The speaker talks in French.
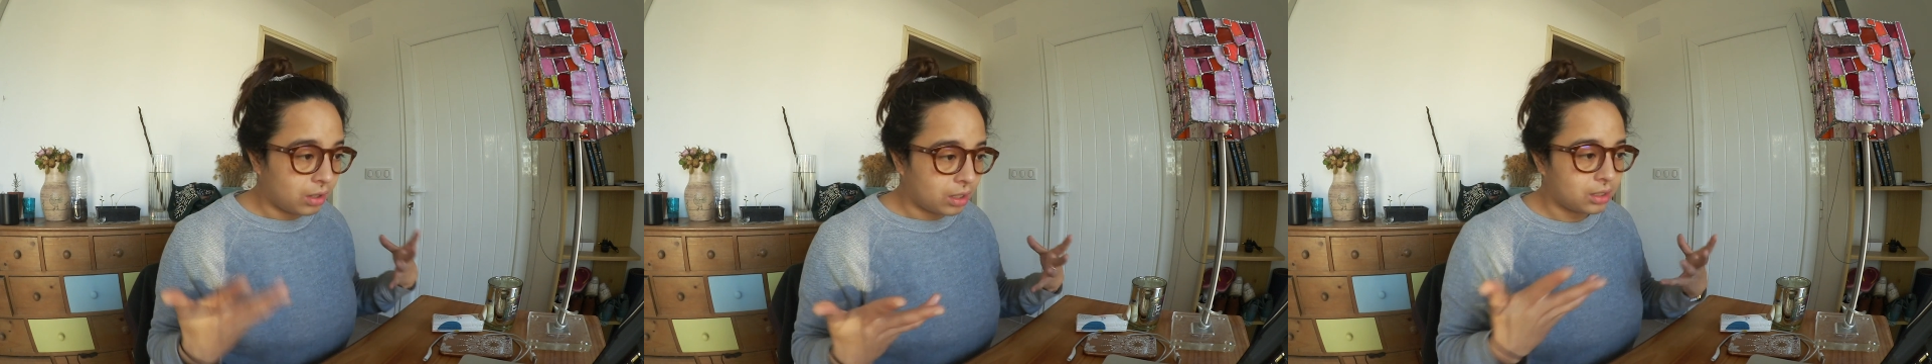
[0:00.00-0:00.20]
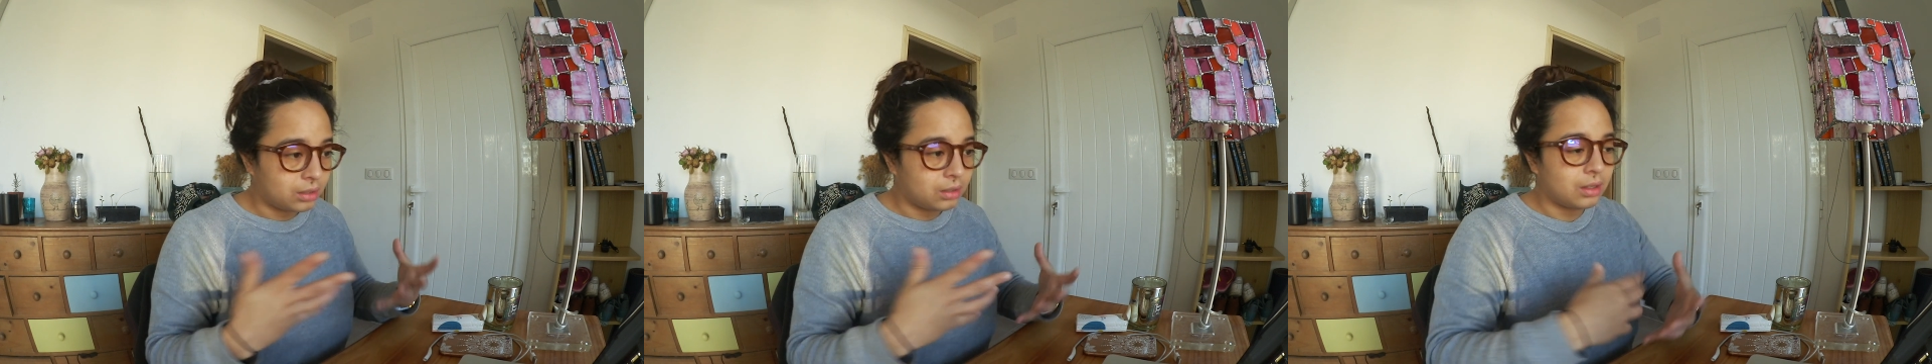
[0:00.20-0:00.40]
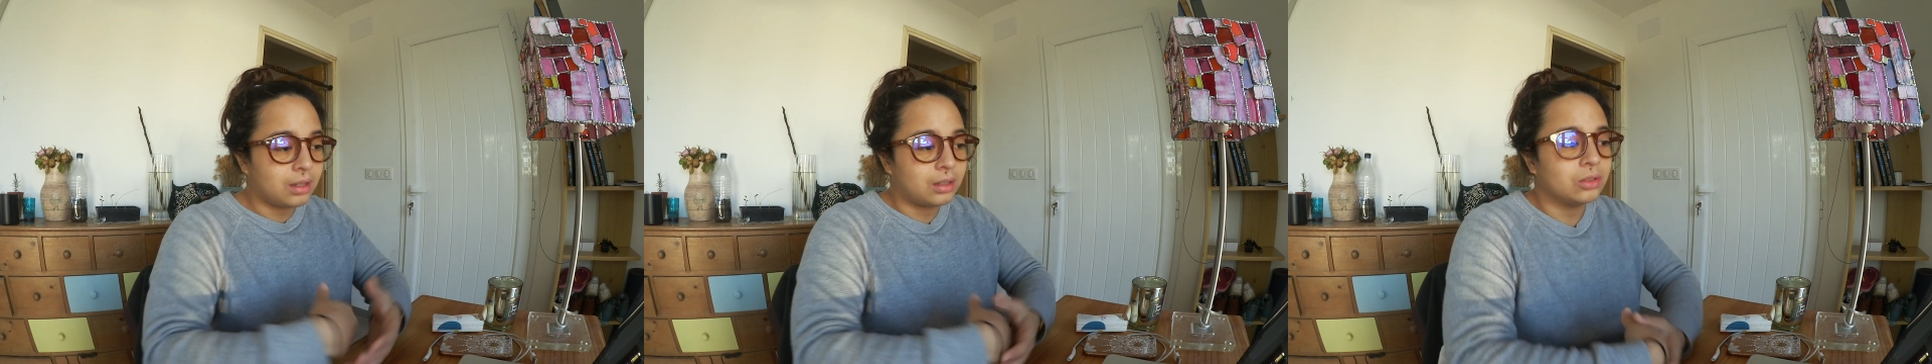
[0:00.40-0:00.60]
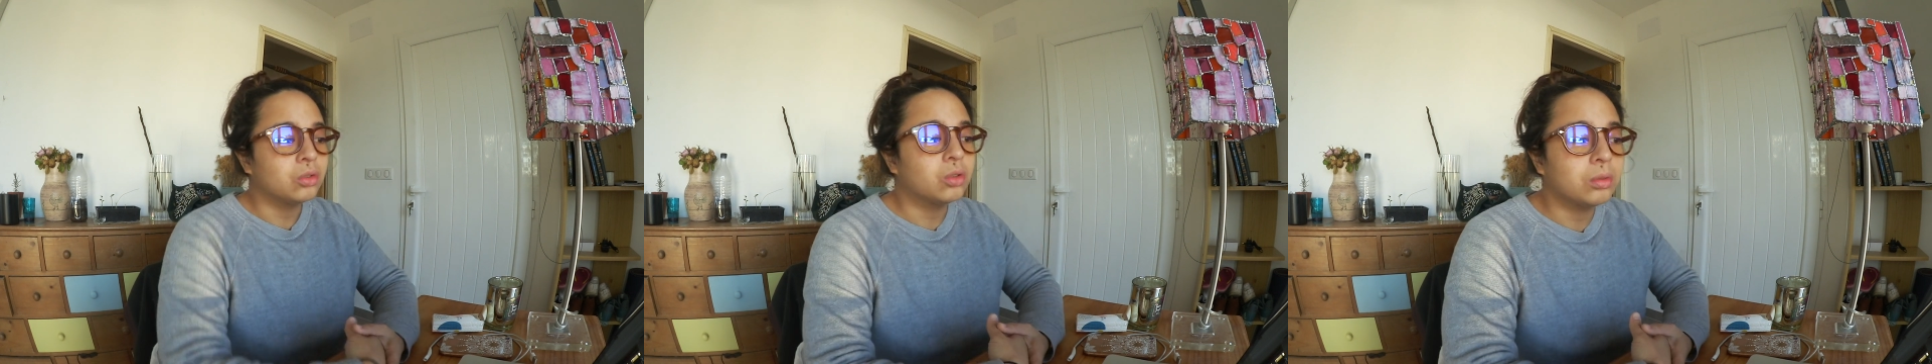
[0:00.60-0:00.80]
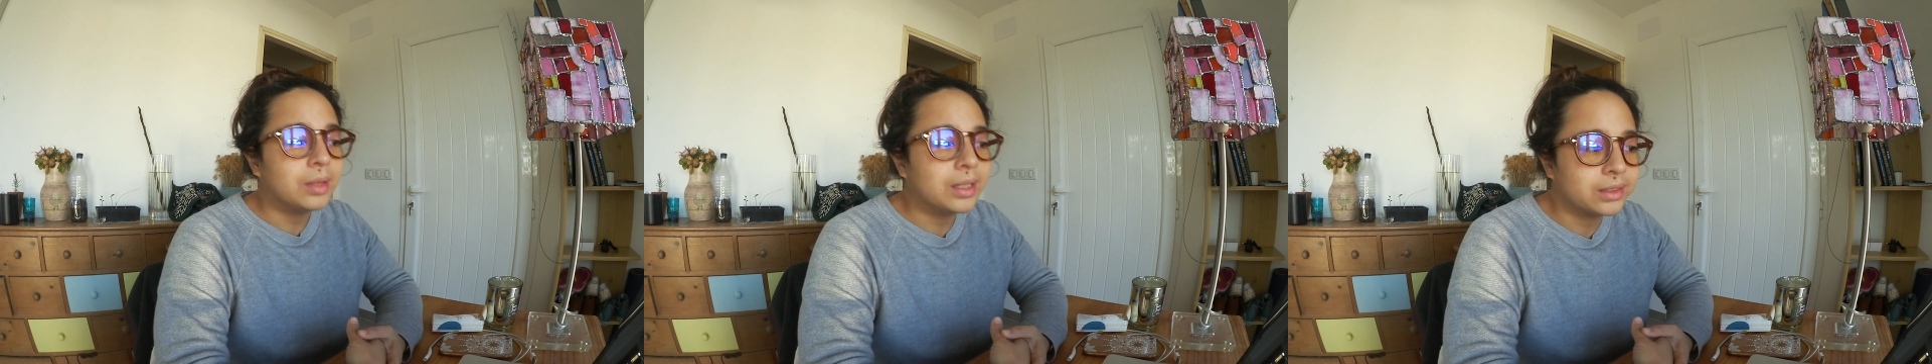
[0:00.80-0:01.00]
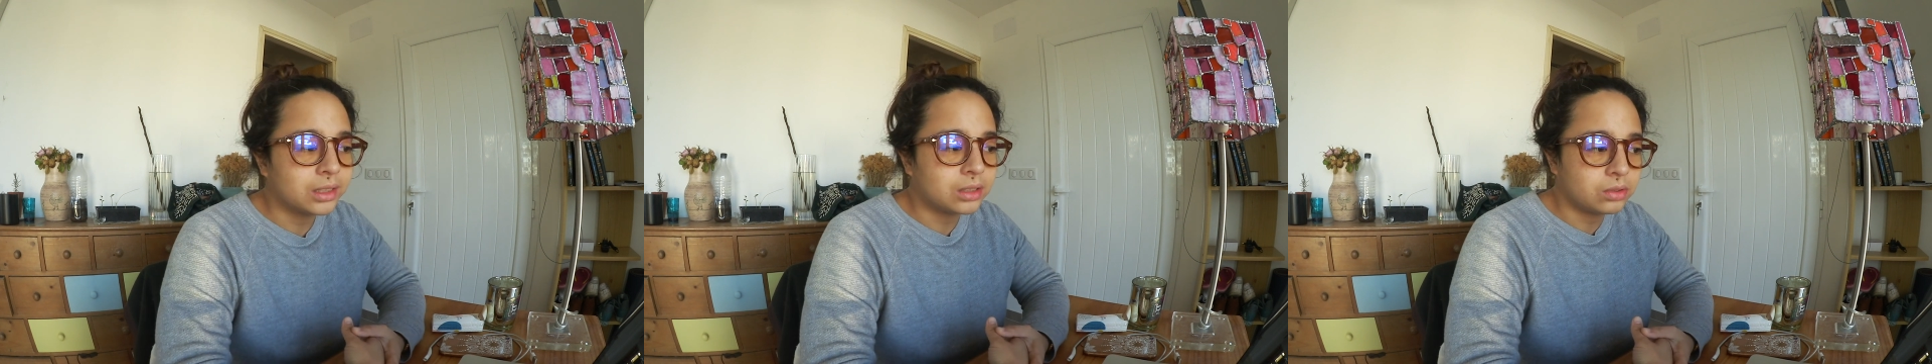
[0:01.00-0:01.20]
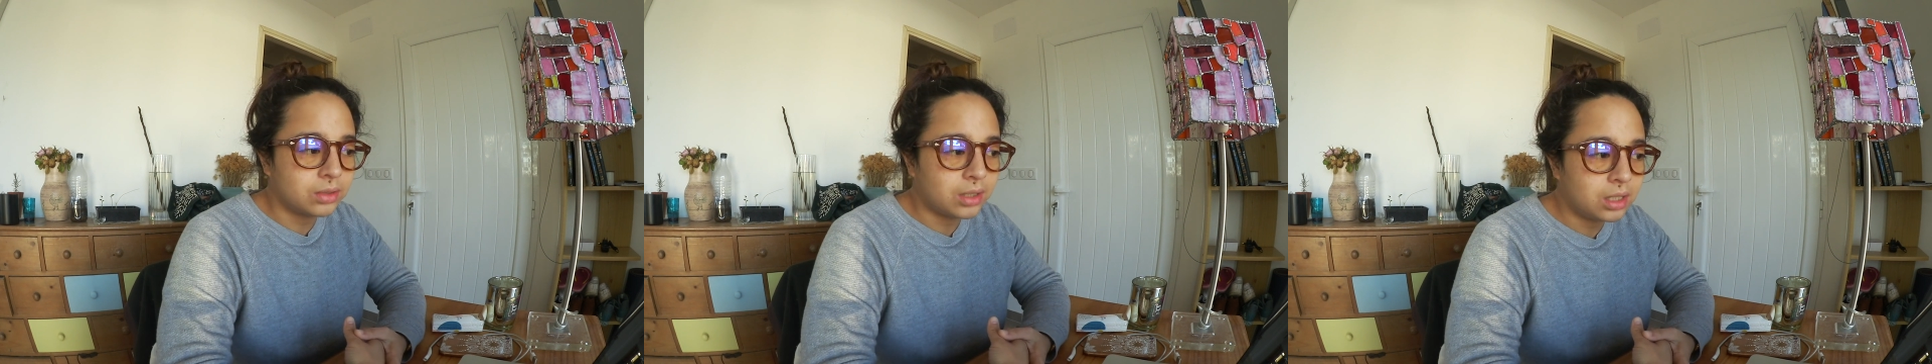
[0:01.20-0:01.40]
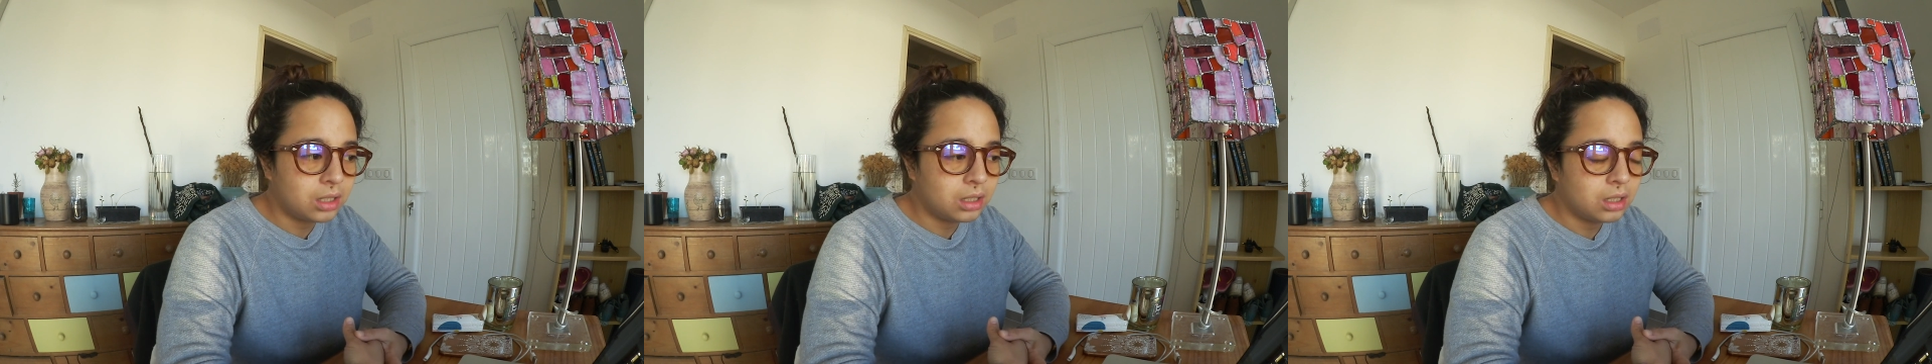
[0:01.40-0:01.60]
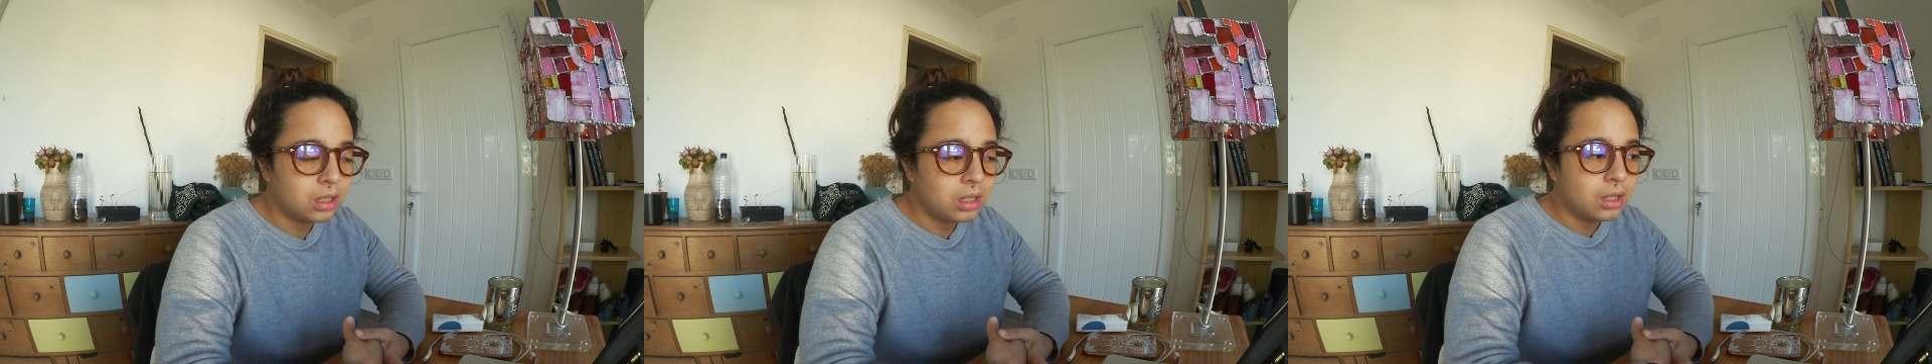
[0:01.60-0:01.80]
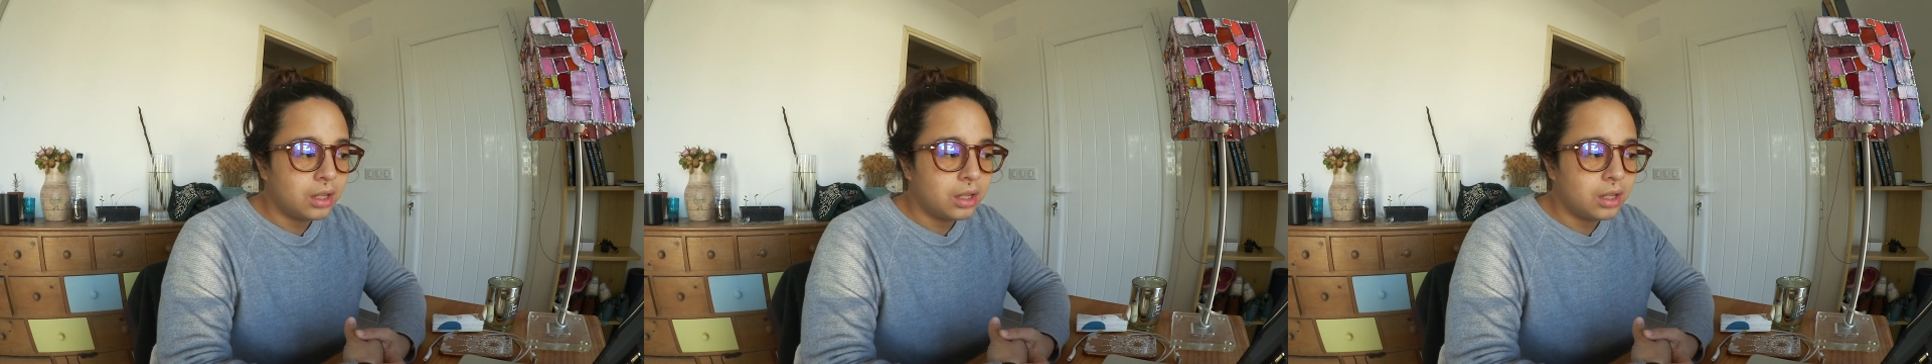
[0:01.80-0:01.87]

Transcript: un, trauma sexuel,